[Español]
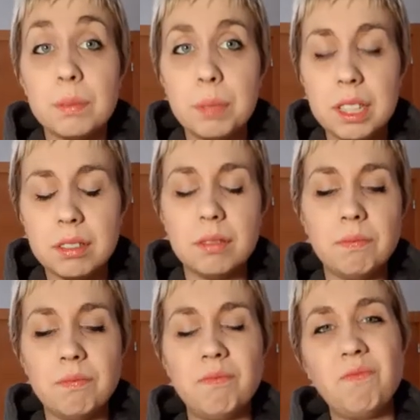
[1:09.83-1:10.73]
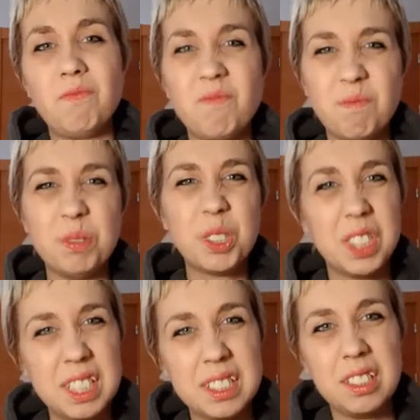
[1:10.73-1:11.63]
Pero un poco
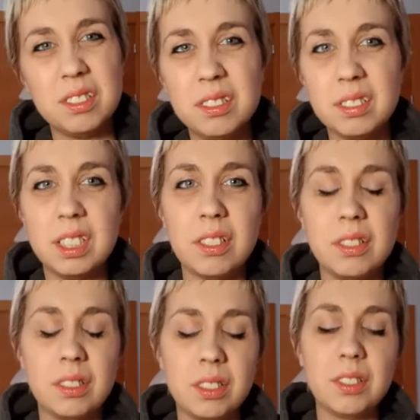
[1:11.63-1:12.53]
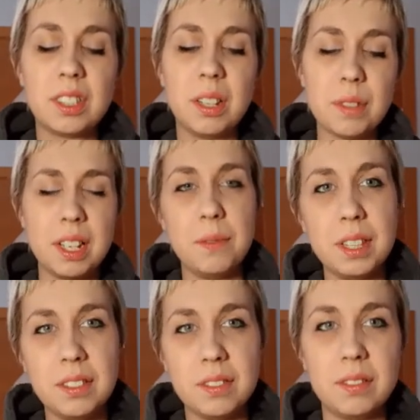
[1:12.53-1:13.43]
triste, ¿no? El, todos estamos ahí
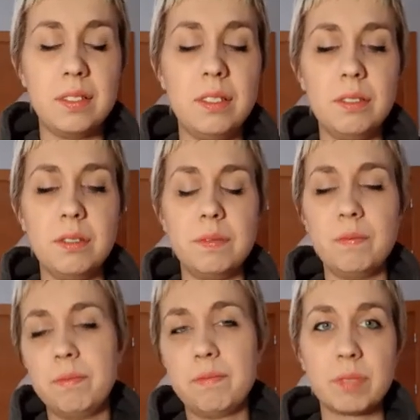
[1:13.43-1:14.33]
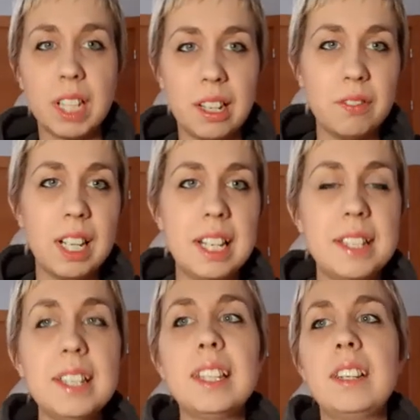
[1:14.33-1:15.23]
viendo uh, algunas
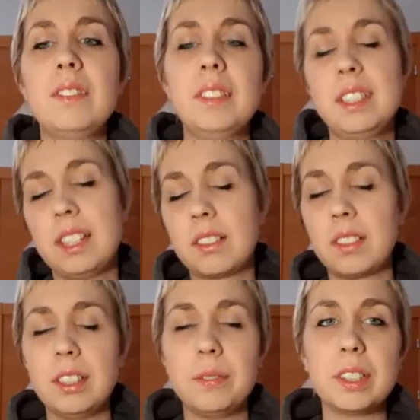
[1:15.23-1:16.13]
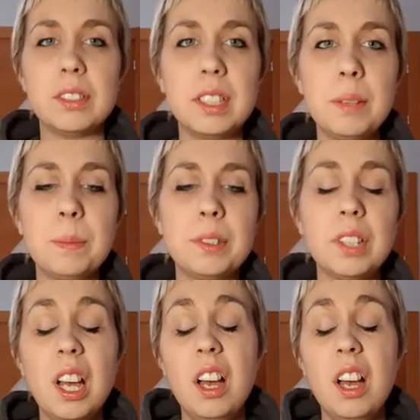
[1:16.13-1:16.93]
leyendas, ¿no? Así recordando viejos tiempos.